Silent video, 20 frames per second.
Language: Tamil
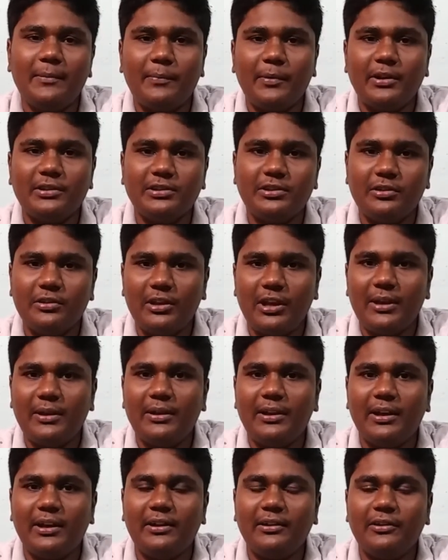ஏ பாசிட்டிவ் ஏ
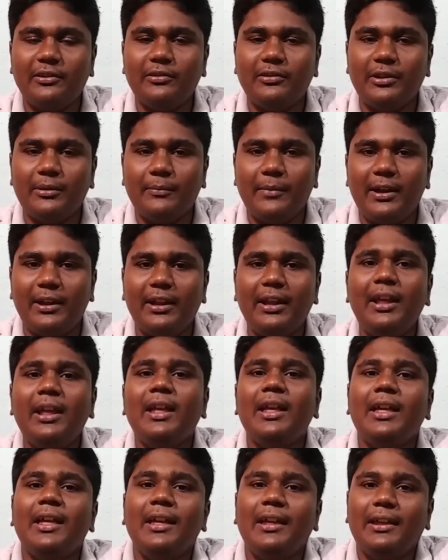நெகட்டிவ் இந்த மாதிரி
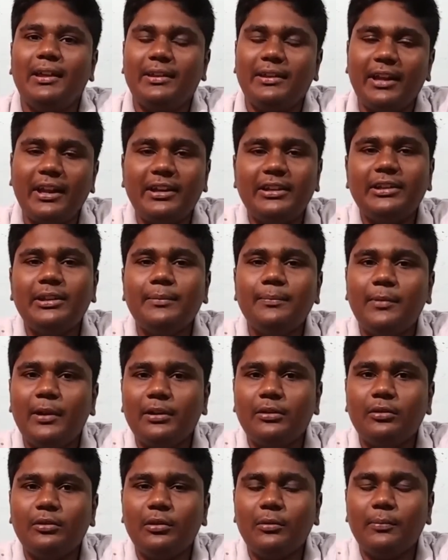எட்டு
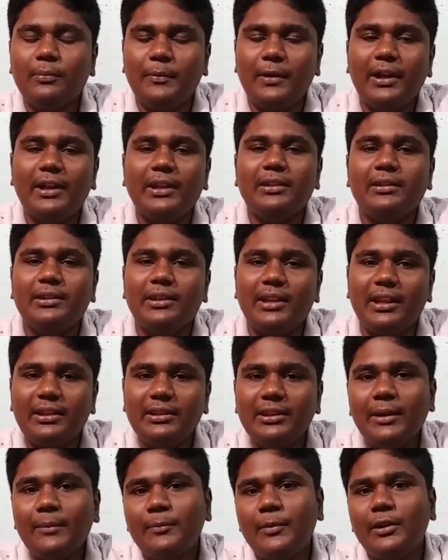பிளட் குரூப்பில்
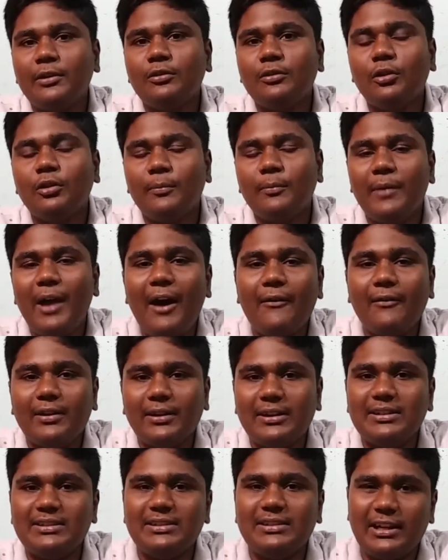எந்த பிளட் குரூப்புமே
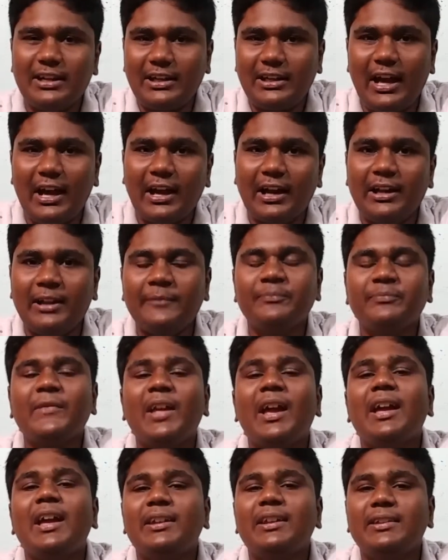அவருக்கு செட் ஆகலை
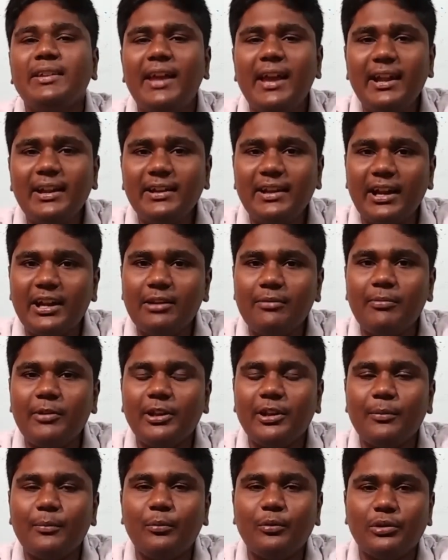ஏன்னு
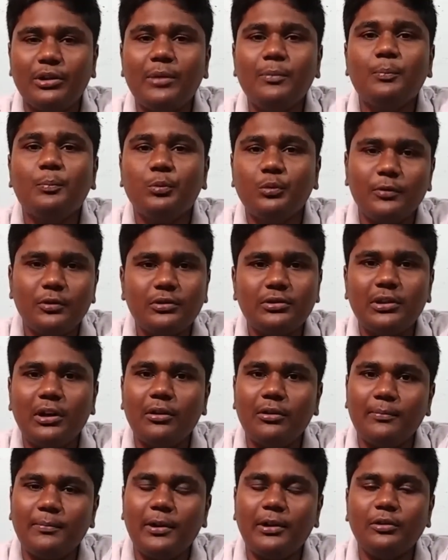கண்டுபிடிக்கும் போதும் தான்
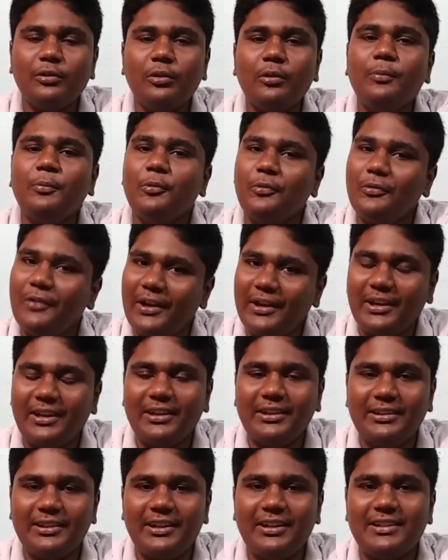புதுசாக ஒரு பிளட் குரூப்
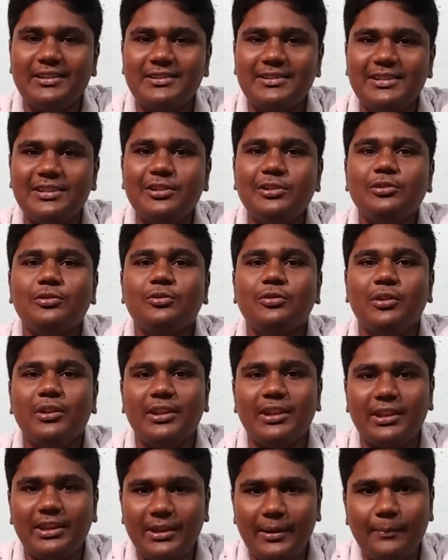உருவாக்கன்னு தெரிஞ்சு ஸோ
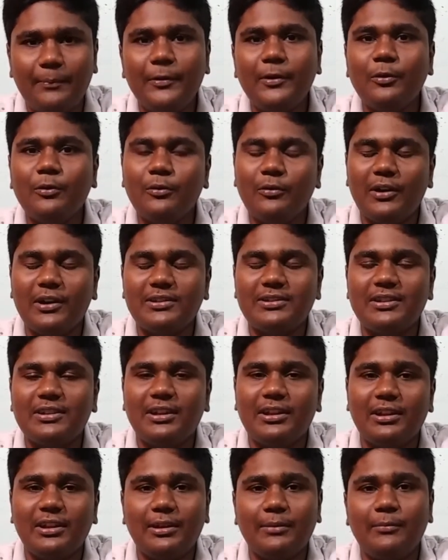இது எப்படி
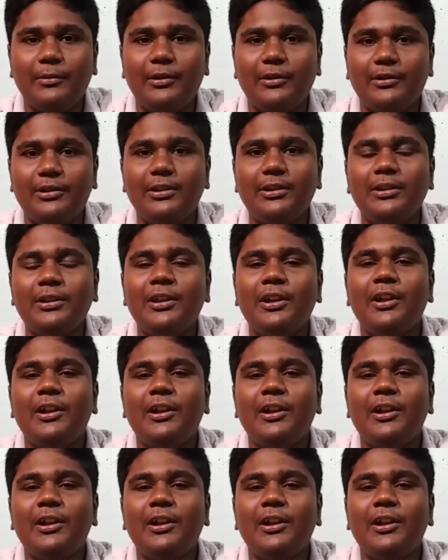உருவாச்சுன்றதை நம்ம வந்து